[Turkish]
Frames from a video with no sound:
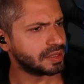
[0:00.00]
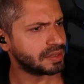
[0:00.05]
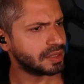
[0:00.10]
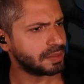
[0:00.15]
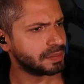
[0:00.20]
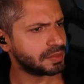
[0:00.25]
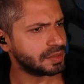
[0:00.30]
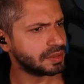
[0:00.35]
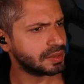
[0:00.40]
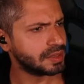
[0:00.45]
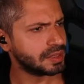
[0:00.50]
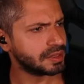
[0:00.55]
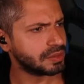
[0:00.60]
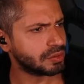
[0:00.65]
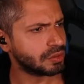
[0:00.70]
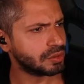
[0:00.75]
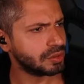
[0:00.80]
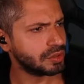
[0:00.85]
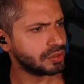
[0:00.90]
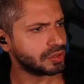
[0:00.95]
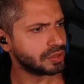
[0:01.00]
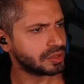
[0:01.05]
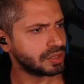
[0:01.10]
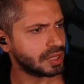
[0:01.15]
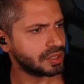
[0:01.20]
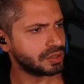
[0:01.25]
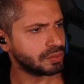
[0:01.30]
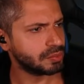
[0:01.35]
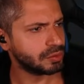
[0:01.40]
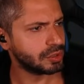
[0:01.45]
accepted these conditions.
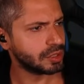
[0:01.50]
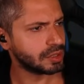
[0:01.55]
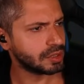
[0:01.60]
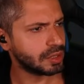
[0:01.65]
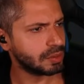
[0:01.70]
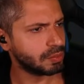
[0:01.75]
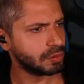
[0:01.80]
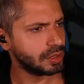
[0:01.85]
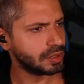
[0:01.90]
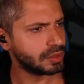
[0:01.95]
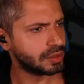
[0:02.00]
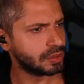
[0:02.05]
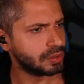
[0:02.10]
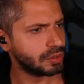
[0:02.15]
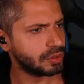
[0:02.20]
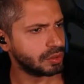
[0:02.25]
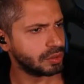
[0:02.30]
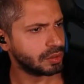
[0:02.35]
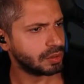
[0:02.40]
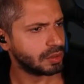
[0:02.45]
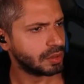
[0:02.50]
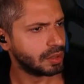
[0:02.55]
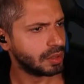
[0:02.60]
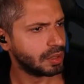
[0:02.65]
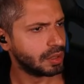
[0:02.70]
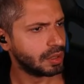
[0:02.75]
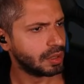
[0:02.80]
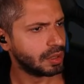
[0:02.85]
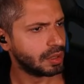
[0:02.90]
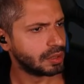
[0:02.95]
Sadece bunları kabul etti diyor.
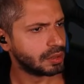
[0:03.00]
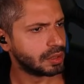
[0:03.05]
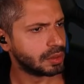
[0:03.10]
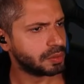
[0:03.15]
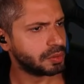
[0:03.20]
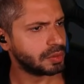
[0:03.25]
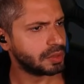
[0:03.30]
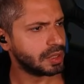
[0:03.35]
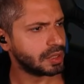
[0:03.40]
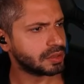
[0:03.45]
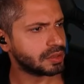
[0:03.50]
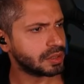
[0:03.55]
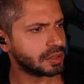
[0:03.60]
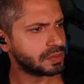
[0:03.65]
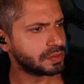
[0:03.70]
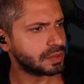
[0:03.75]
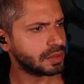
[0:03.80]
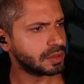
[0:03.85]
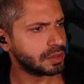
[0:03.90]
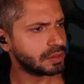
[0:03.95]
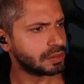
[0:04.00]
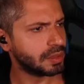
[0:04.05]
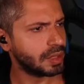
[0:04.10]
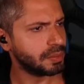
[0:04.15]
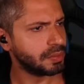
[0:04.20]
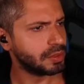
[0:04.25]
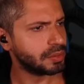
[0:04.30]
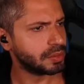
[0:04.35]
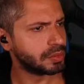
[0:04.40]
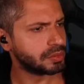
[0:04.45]
Napoli'nin exhaust falan
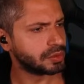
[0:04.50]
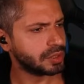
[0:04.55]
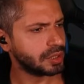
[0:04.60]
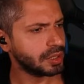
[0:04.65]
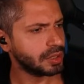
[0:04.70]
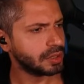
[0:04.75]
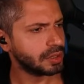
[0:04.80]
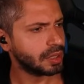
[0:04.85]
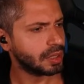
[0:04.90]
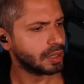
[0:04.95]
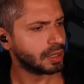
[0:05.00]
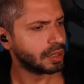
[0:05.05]
demiyor böyle bir şey.